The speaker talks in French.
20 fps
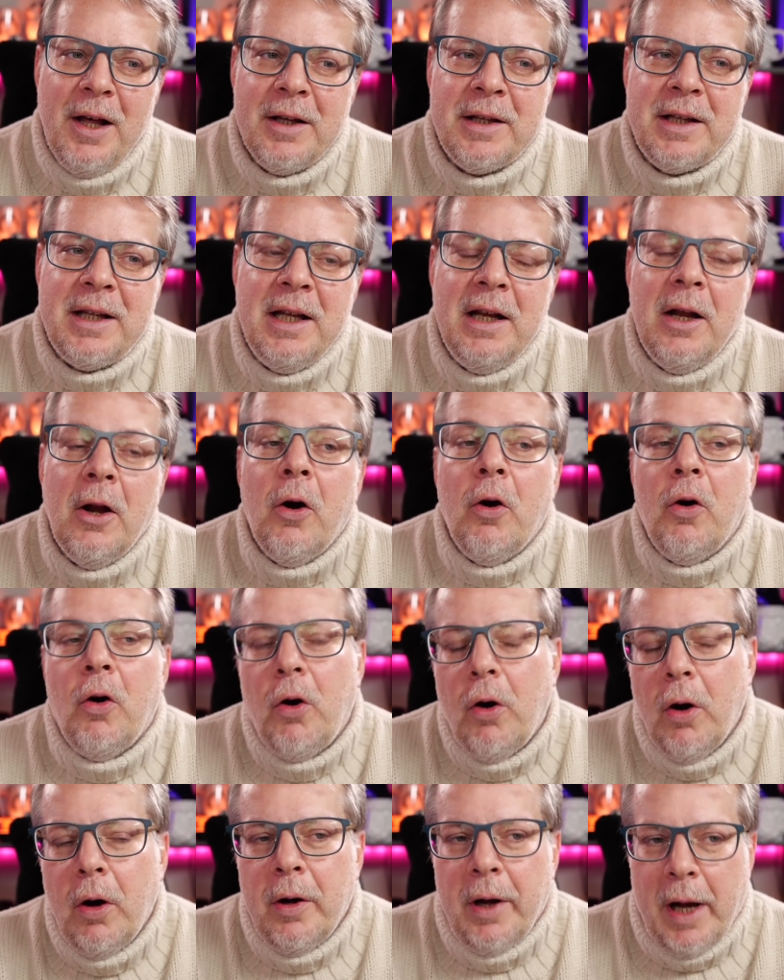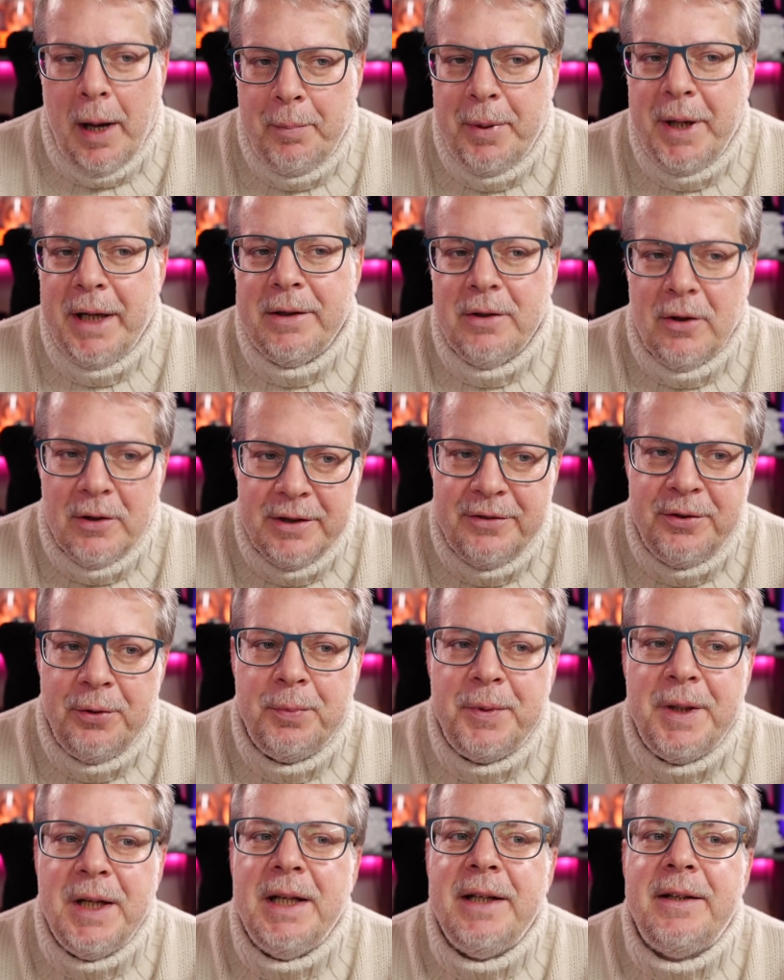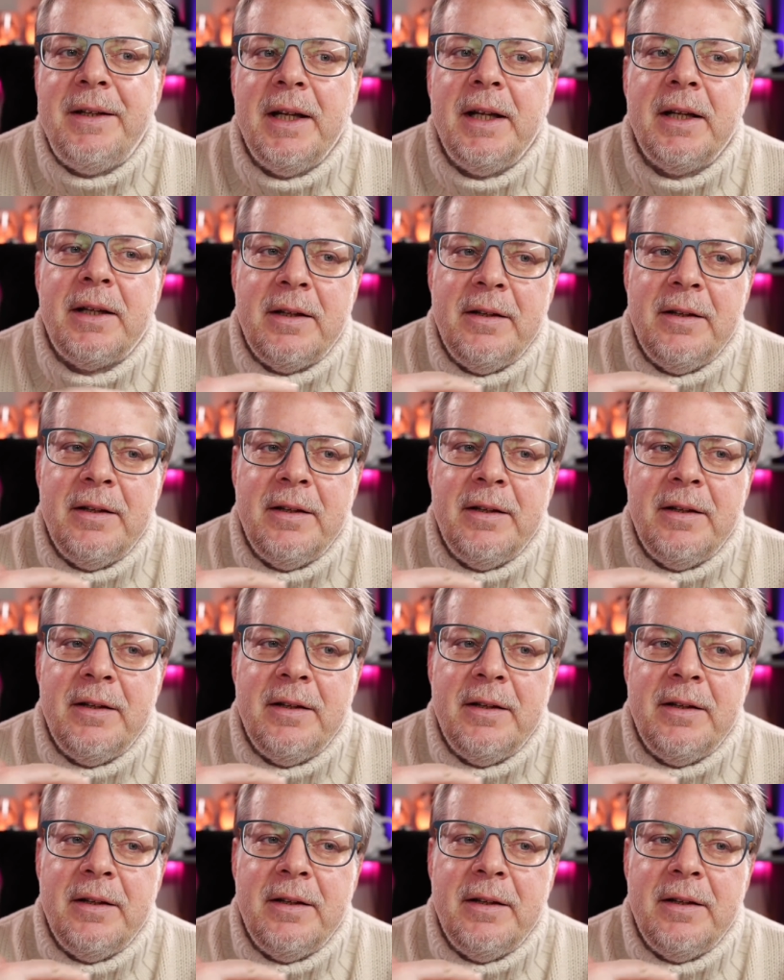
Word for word: qu'ils, après dans les subtilités,